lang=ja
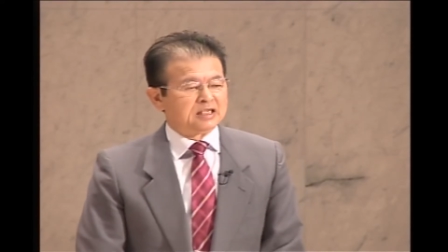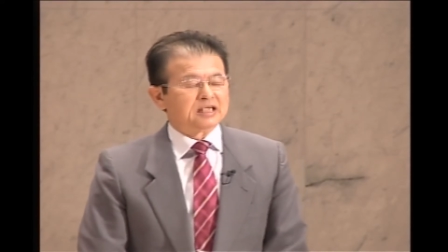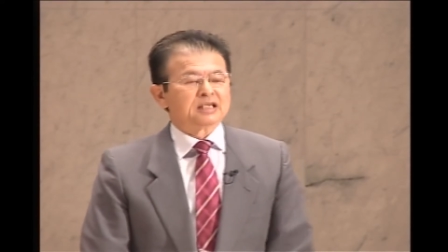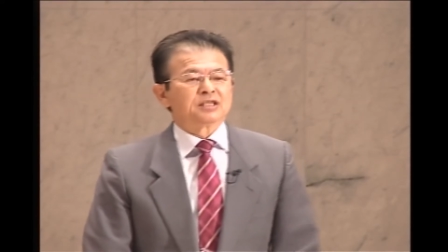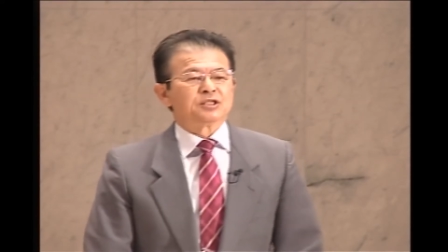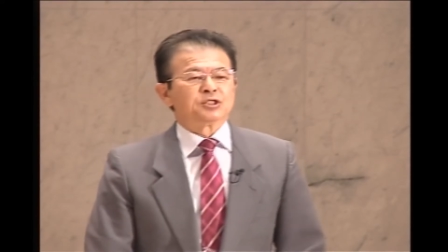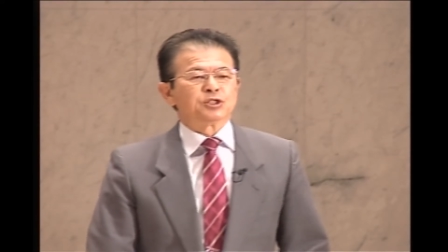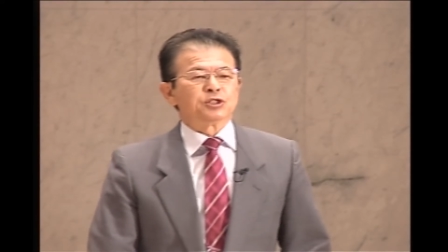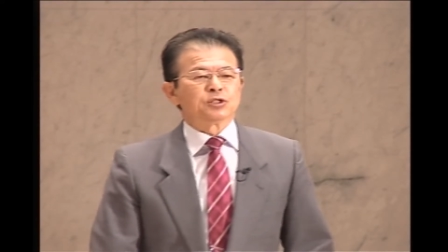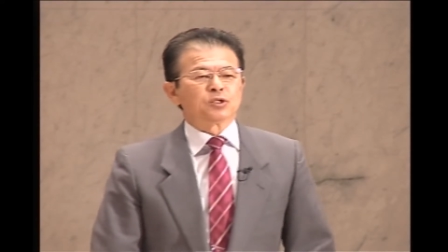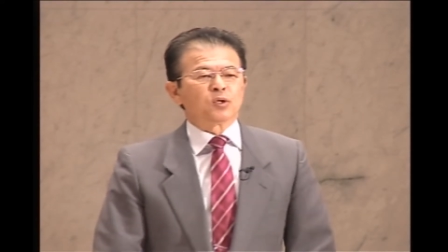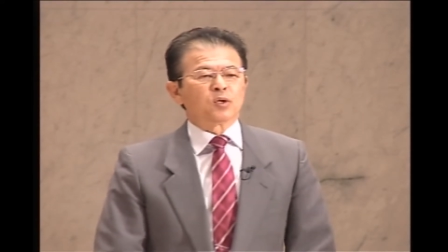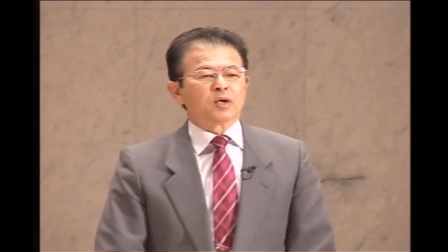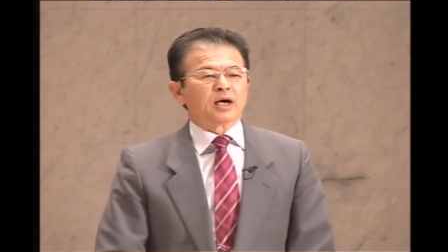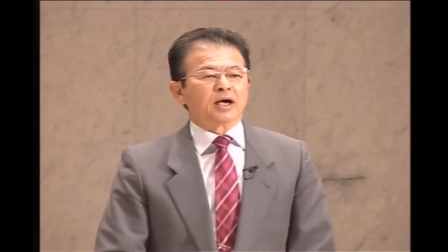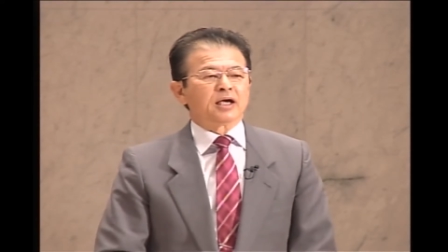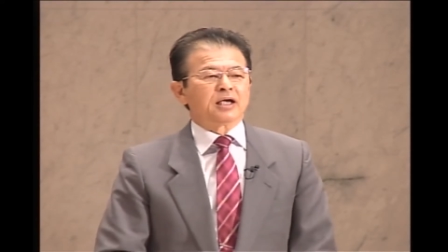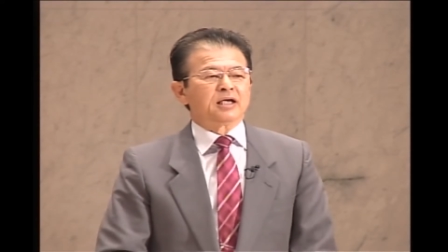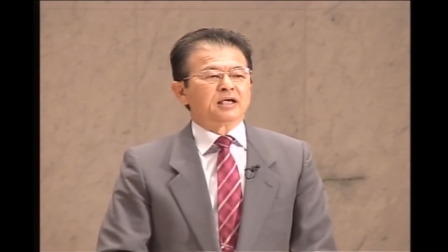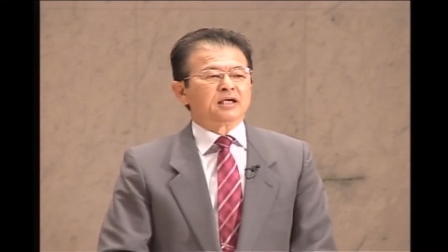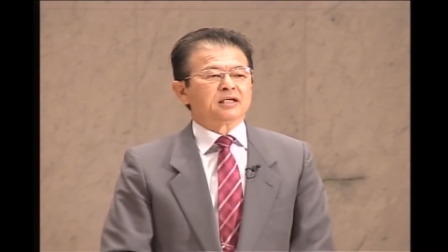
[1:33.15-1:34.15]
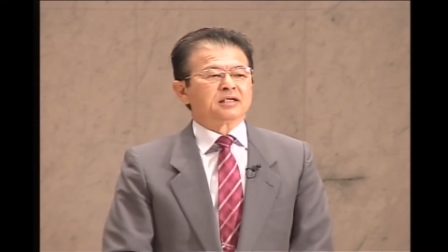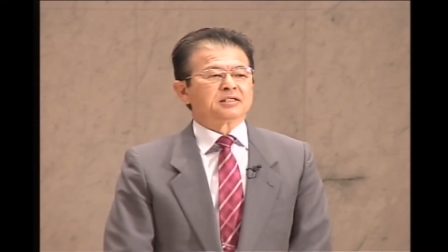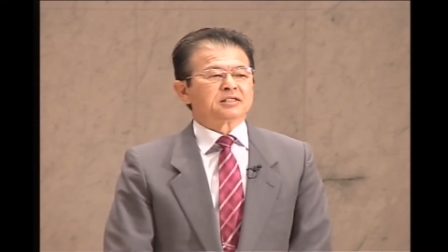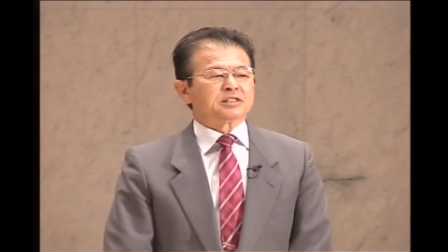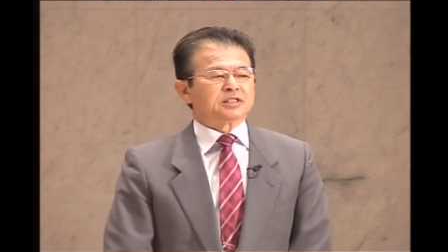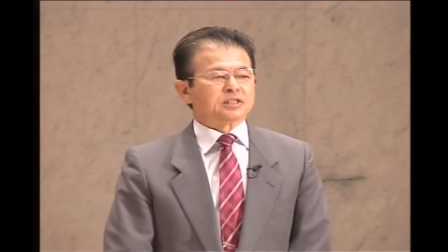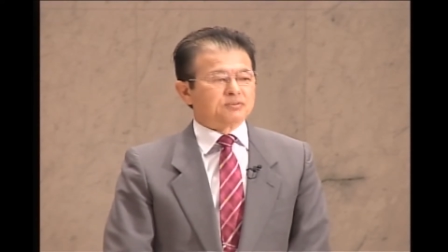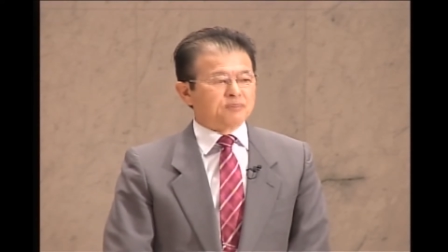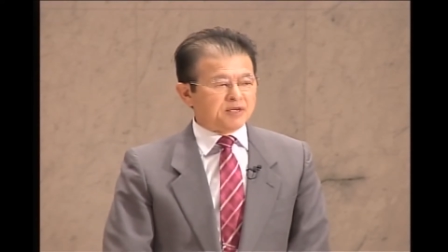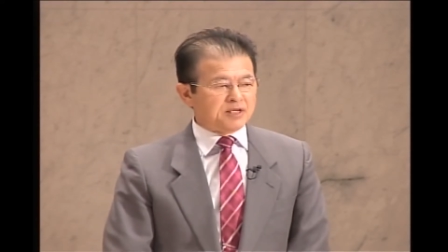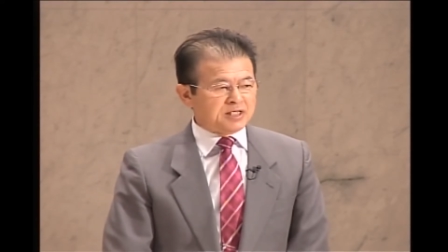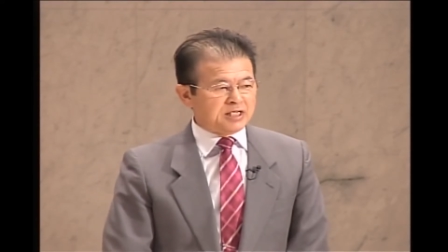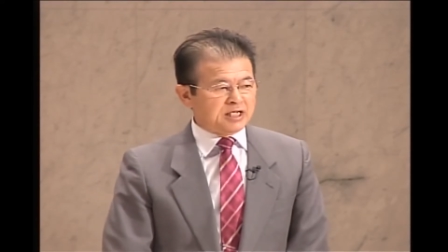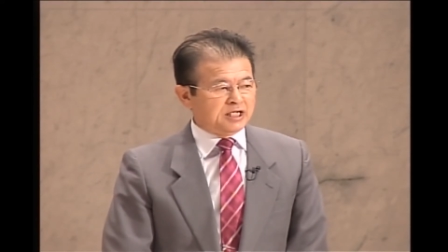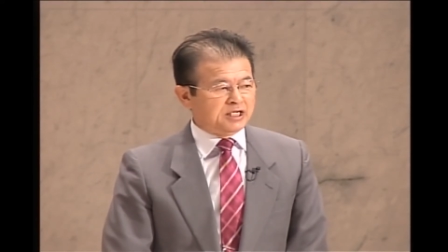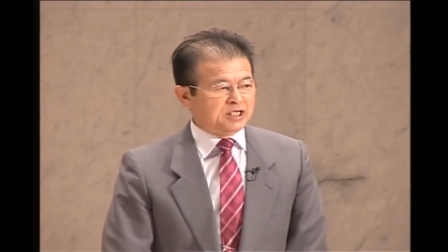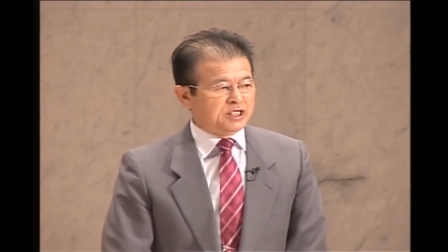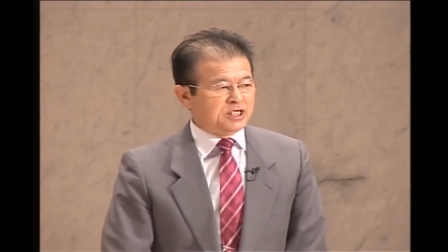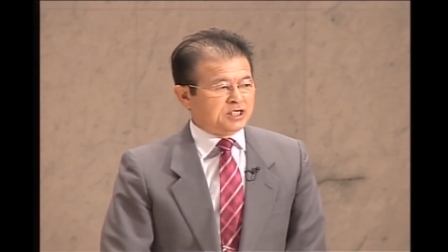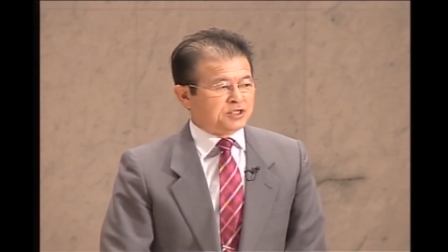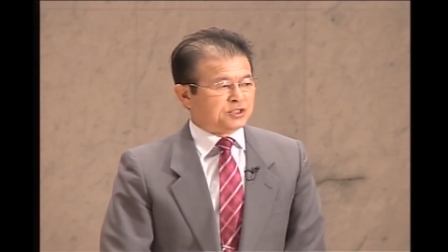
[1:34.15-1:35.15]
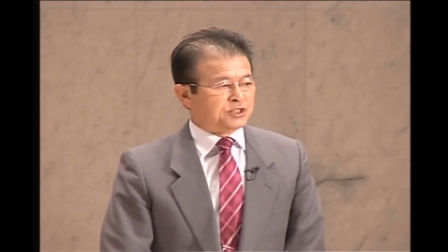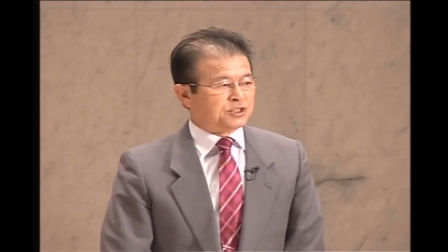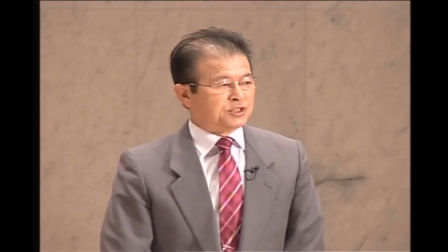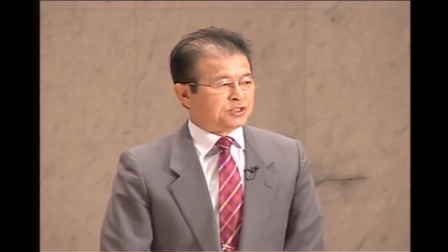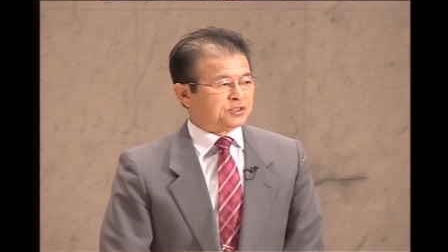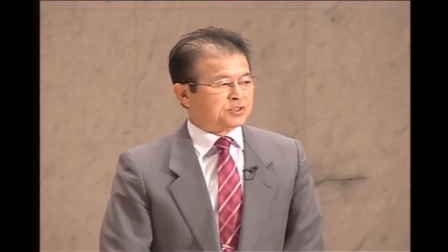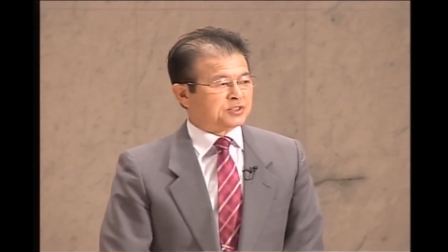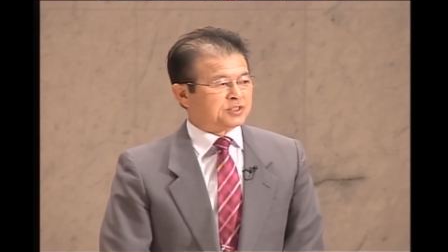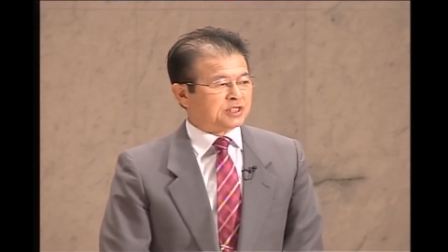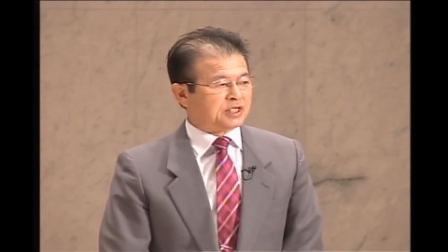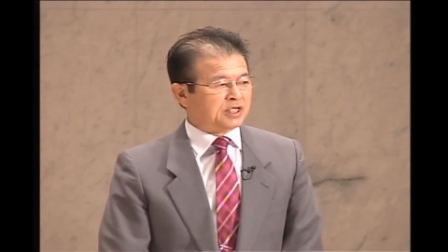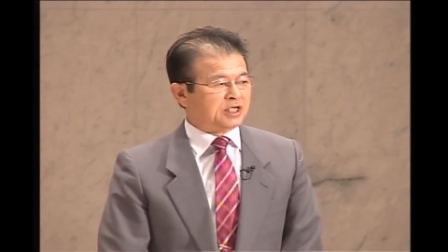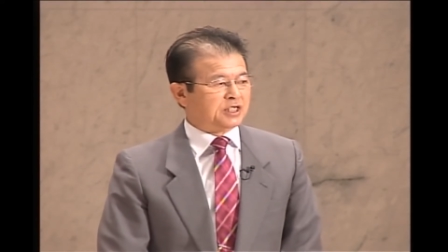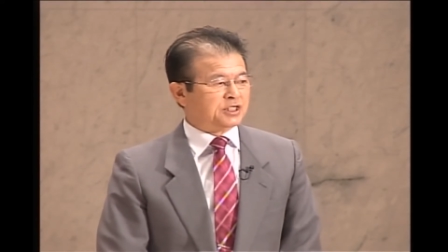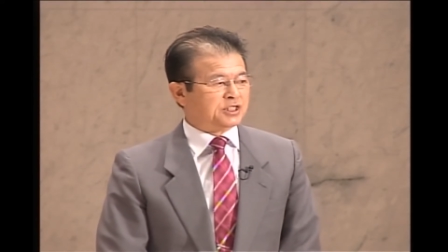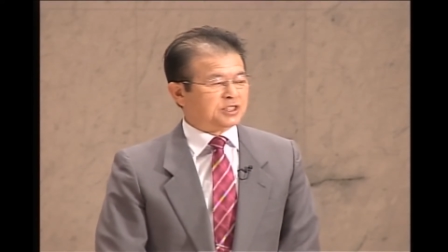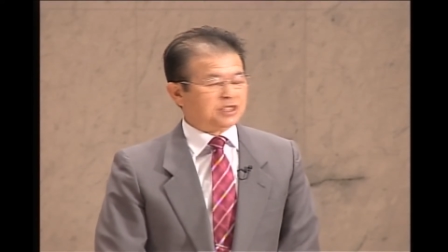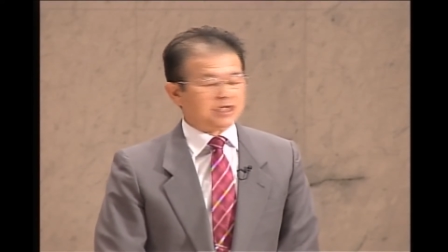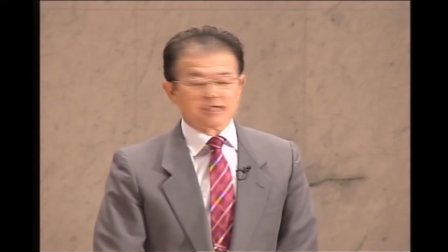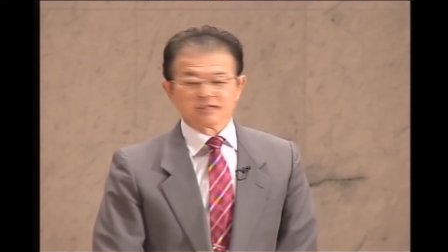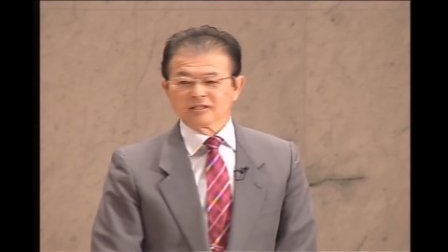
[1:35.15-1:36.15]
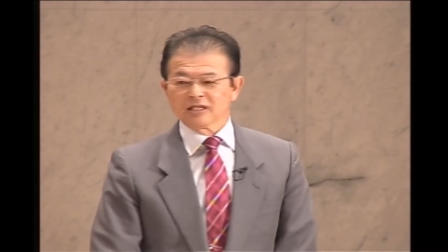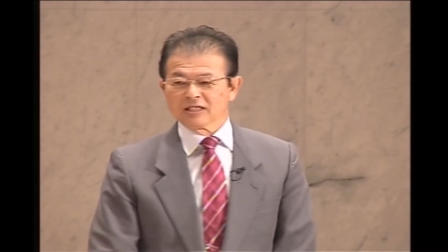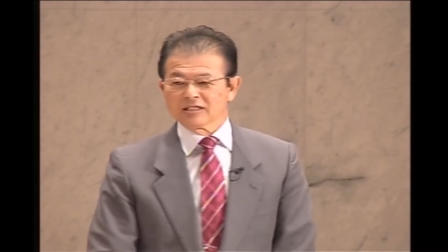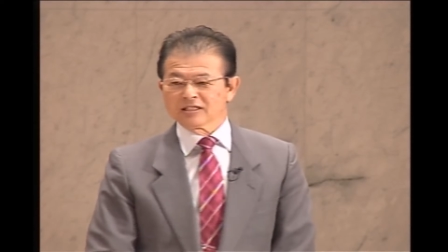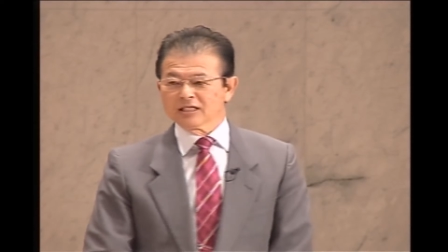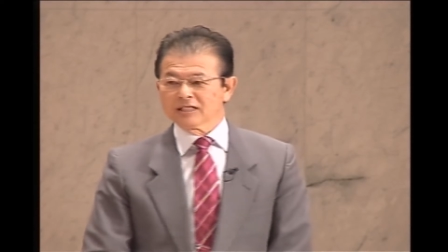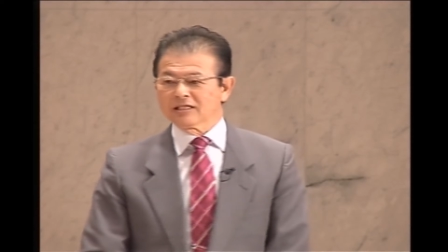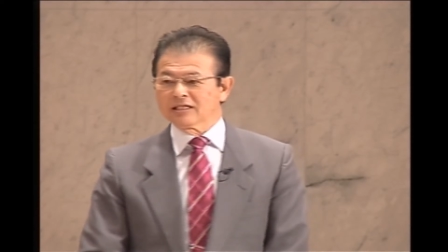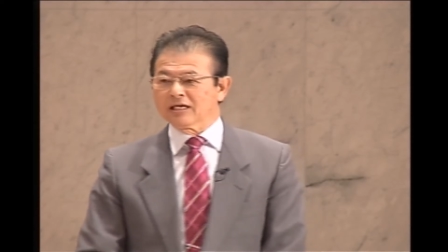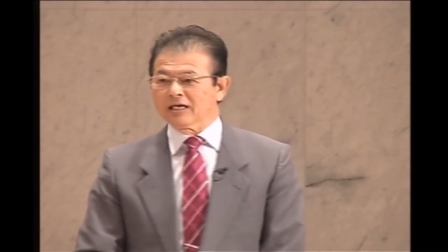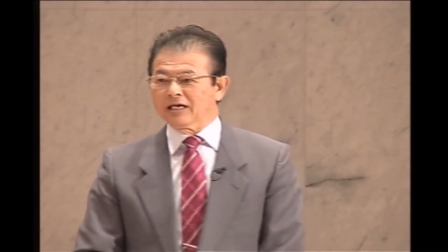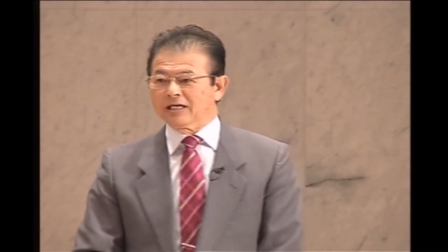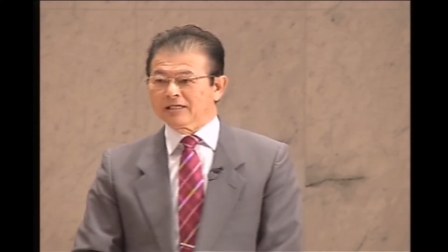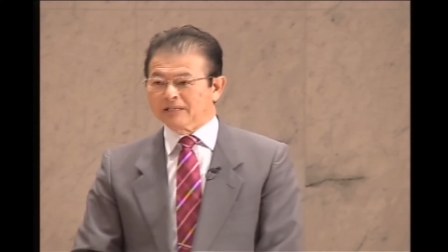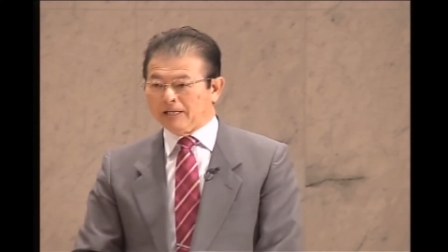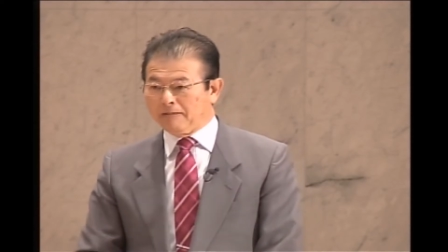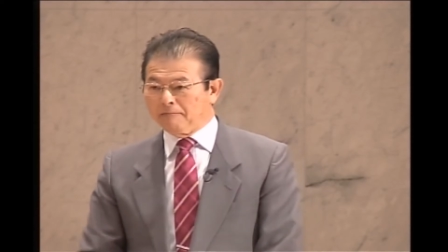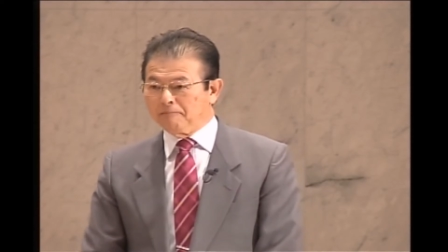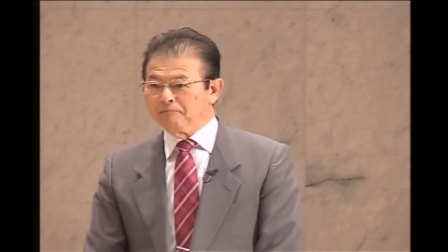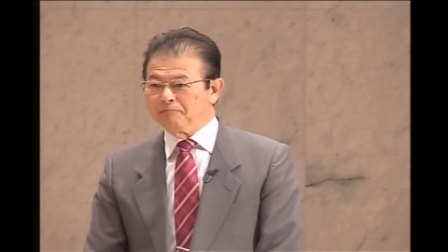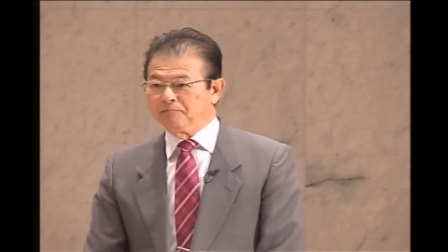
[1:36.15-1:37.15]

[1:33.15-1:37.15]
15回すべてに出席してくださった方、